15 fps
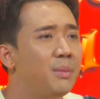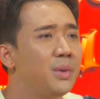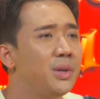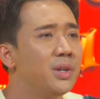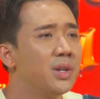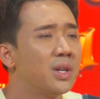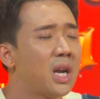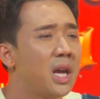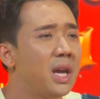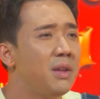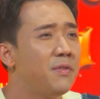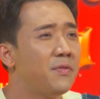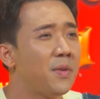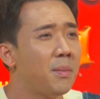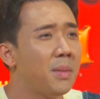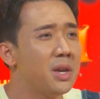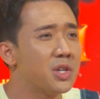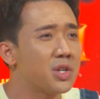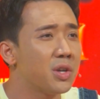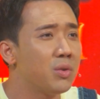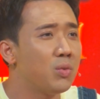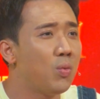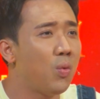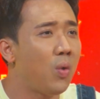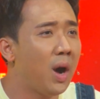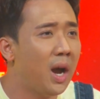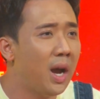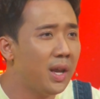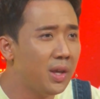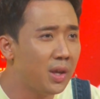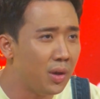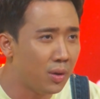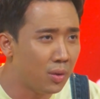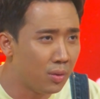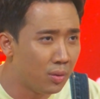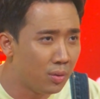em đưa ra information quá nhiều